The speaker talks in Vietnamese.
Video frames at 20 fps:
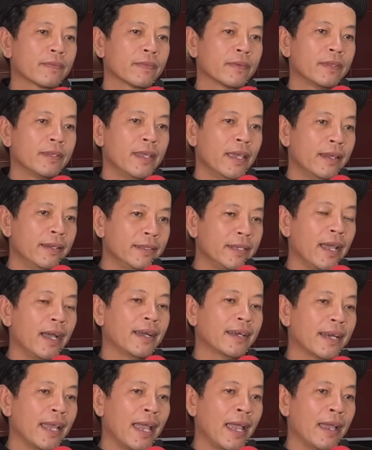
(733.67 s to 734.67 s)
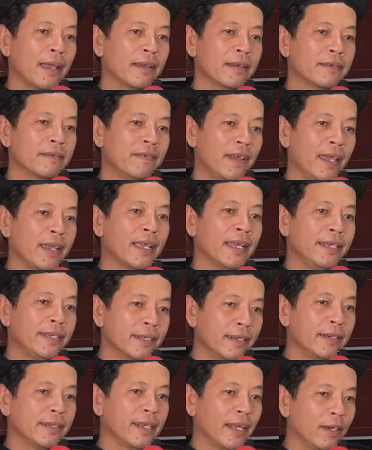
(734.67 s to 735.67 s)
nhìn nhận ra về cái
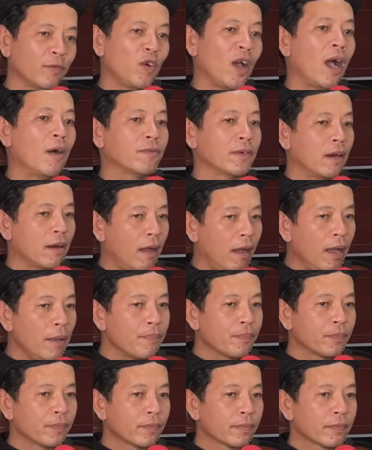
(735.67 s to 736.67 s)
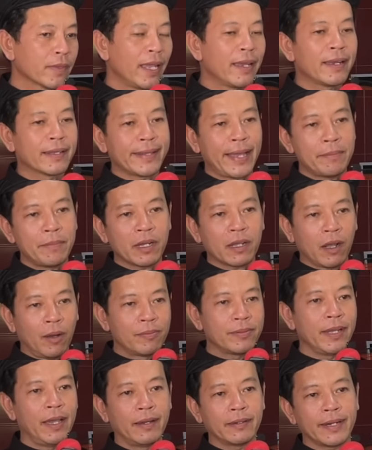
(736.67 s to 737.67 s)
chương trình khoa học nào đó thì người ta mới
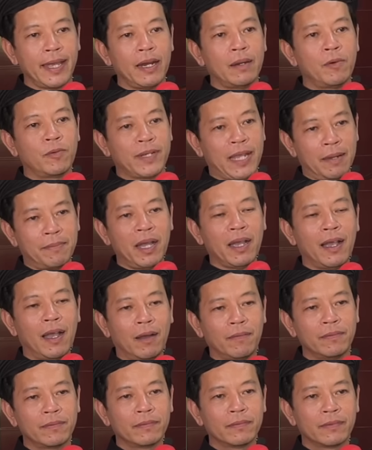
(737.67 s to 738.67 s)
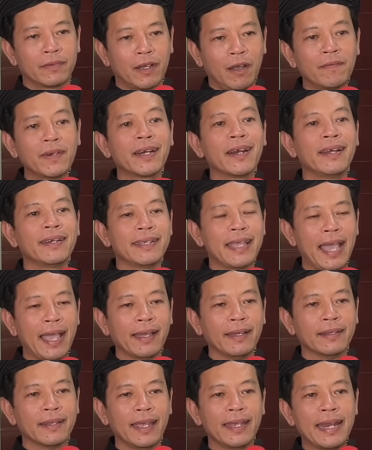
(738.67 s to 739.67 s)
công nhận đây là một nhà bác học không phải là đơn
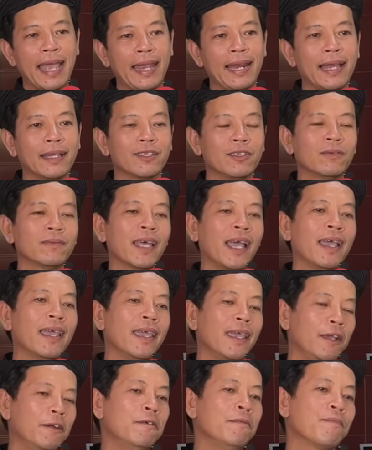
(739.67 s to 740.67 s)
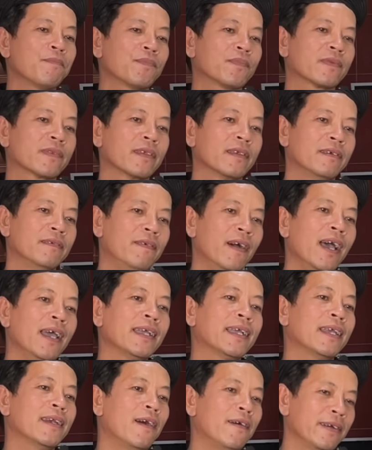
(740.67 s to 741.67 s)
giản thì đấy là chúng ta hiểu
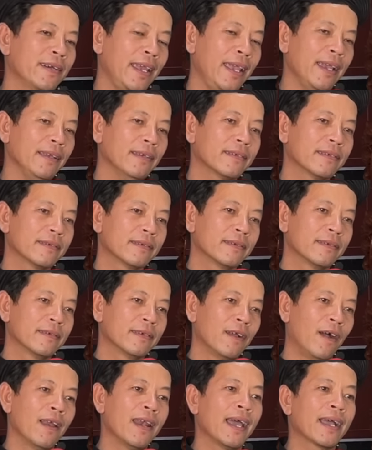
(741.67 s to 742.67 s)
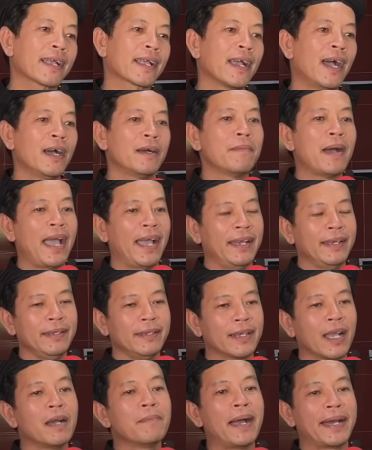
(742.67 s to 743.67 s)
về cái đôi nét gọi là cơ
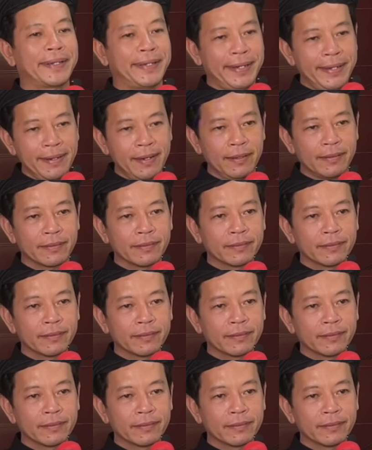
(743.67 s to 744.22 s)
bản cơ bản trí đó